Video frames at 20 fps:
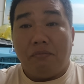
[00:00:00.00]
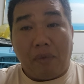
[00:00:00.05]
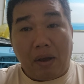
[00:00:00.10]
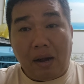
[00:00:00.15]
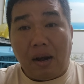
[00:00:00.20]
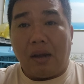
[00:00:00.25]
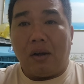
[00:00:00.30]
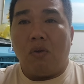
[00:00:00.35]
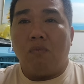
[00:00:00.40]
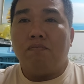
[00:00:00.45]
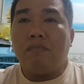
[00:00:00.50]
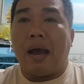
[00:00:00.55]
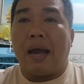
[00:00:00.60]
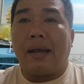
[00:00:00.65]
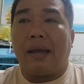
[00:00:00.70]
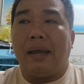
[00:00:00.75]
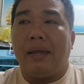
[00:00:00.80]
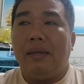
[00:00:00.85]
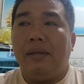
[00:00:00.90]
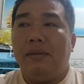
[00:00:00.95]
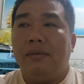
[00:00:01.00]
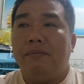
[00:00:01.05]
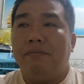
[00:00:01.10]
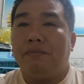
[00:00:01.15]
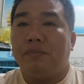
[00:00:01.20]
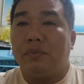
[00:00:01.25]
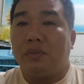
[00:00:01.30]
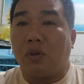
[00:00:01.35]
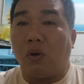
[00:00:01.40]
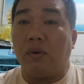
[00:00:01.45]
phải lên đúng ba kg
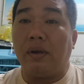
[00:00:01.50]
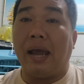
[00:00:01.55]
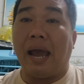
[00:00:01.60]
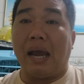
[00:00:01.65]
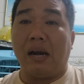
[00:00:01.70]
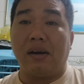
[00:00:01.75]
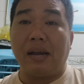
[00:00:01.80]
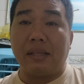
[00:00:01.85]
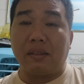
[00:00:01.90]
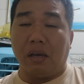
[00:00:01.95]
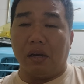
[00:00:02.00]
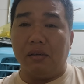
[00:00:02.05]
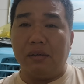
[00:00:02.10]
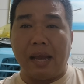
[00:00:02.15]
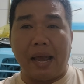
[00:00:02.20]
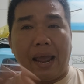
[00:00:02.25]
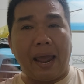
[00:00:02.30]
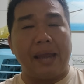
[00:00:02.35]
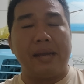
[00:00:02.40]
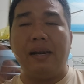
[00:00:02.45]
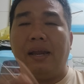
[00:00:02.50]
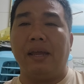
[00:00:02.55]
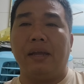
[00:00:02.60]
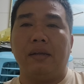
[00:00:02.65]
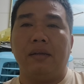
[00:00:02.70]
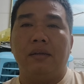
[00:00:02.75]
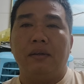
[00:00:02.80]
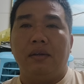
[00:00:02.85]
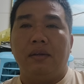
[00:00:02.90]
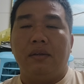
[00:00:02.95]
con gà nó đã tự đá hay liền
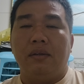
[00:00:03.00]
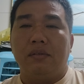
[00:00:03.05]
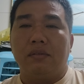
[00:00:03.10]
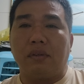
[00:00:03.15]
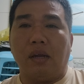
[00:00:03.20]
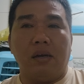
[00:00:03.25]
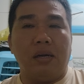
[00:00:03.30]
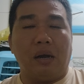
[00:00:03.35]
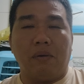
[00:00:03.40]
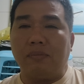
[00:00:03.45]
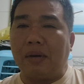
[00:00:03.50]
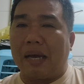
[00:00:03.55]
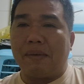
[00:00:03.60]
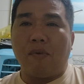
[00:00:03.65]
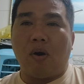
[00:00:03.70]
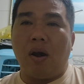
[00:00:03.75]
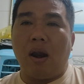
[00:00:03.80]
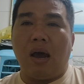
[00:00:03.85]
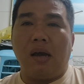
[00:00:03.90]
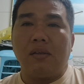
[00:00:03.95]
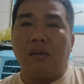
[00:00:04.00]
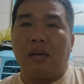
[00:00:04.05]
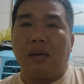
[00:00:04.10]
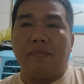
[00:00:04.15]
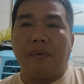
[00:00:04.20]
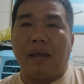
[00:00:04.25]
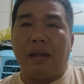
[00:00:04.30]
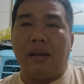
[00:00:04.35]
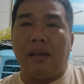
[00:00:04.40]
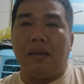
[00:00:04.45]
tự động đá bo lớn cho anh
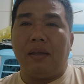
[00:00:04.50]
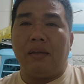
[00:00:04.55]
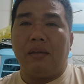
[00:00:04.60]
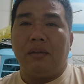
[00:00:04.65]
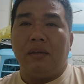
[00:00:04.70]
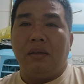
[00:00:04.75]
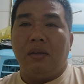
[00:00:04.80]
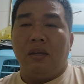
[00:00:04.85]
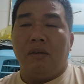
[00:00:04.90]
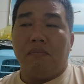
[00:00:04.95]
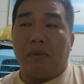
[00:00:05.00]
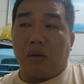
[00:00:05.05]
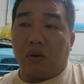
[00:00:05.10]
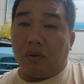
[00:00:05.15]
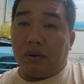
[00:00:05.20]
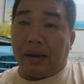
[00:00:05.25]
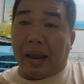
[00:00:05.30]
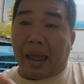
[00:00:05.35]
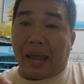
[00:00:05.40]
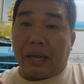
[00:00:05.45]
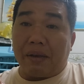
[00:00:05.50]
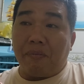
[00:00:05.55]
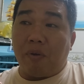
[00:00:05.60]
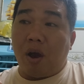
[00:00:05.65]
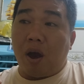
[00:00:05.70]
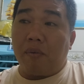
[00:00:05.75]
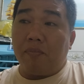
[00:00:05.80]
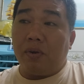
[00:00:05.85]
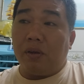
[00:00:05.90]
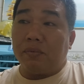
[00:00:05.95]
em thấy liền mà con gà cái
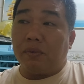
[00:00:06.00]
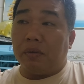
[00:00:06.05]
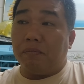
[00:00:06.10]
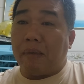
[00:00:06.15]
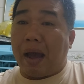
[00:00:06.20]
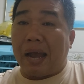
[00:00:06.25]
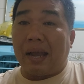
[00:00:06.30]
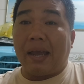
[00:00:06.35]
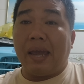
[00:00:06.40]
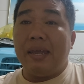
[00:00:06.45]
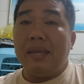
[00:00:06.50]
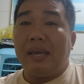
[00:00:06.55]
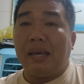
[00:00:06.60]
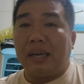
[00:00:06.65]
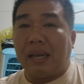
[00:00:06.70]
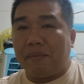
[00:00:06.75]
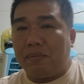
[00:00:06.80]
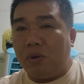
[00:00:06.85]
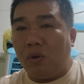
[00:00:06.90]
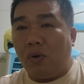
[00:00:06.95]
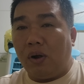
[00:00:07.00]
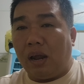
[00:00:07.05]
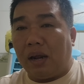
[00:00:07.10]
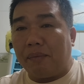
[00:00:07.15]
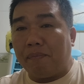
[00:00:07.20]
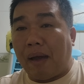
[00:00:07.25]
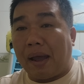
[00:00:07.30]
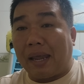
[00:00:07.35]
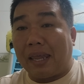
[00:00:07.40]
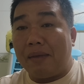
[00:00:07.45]
phơm nó chừng 3 kg cái này nuôi
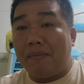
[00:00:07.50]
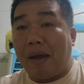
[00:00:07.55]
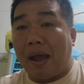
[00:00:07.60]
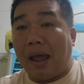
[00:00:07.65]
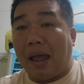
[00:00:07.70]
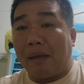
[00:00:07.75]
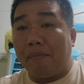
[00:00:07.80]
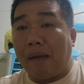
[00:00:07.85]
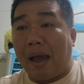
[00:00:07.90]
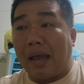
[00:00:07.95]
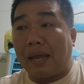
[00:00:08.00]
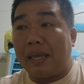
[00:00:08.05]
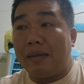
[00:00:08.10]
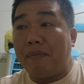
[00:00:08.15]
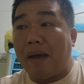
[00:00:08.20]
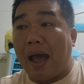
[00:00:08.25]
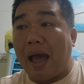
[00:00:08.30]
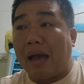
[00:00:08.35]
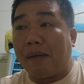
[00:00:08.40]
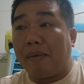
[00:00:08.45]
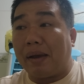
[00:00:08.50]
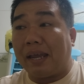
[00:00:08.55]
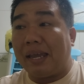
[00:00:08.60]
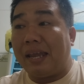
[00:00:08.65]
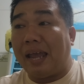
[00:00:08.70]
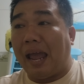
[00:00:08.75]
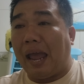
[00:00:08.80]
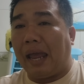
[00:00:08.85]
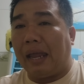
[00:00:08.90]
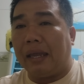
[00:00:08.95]
lên 3 kg 3 3 kg 3 3
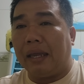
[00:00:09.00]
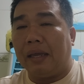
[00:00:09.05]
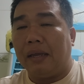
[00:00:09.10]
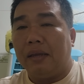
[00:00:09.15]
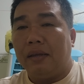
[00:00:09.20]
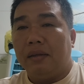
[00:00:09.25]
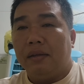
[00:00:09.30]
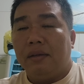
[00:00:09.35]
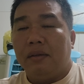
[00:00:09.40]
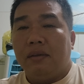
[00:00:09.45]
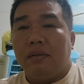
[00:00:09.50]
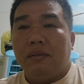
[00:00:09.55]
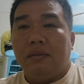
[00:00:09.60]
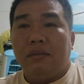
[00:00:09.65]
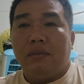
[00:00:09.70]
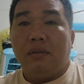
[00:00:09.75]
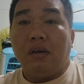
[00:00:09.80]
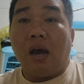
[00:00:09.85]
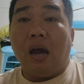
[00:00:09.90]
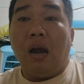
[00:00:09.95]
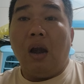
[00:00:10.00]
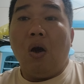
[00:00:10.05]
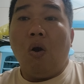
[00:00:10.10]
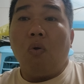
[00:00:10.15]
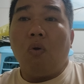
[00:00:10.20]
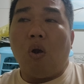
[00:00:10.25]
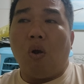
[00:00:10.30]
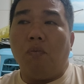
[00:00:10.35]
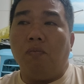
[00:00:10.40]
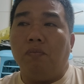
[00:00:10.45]
kg 2 nó hơi
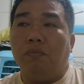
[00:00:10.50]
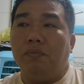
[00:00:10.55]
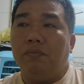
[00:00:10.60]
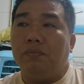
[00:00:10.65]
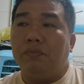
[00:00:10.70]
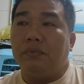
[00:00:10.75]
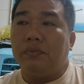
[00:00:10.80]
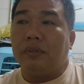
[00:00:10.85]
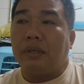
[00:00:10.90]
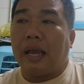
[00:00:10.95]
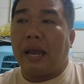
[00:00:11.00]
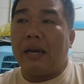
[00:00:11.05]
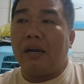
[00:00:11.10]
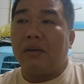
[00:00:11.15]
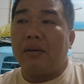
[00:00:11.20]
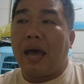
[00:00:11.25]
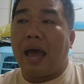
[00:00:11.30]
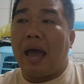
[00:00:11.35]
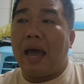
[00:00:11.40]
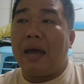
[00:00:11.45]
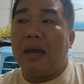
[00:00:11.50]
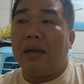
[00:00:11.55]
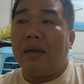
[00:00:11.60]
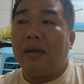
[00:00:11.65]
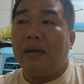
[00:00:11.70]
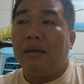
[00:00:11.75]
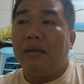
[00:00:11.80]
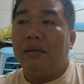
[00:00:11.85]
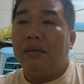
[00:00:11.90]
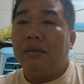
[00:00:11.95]
lố khùng cái nó đá